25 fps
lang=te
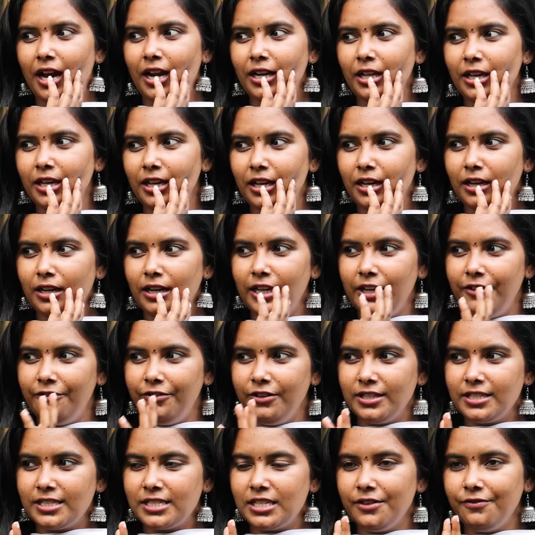అంటే లైక్
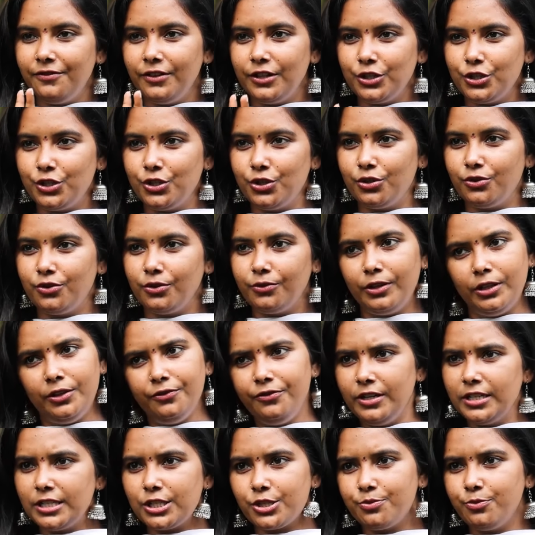ఫస్ట్ డే ఫస్ట్ షూట్
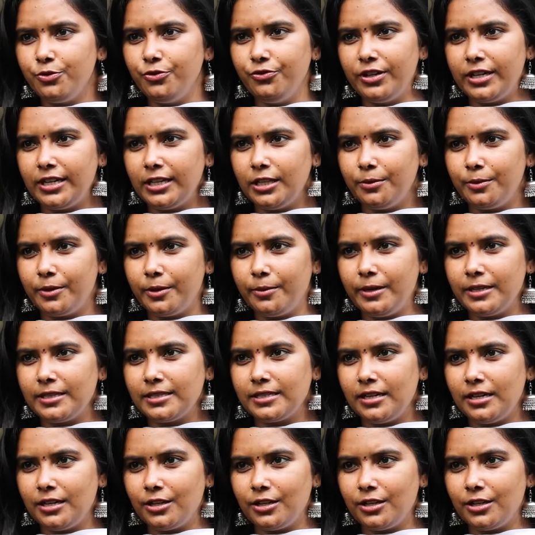ఇది ఫస్ట్ మూవీ కదా ప్రభాస్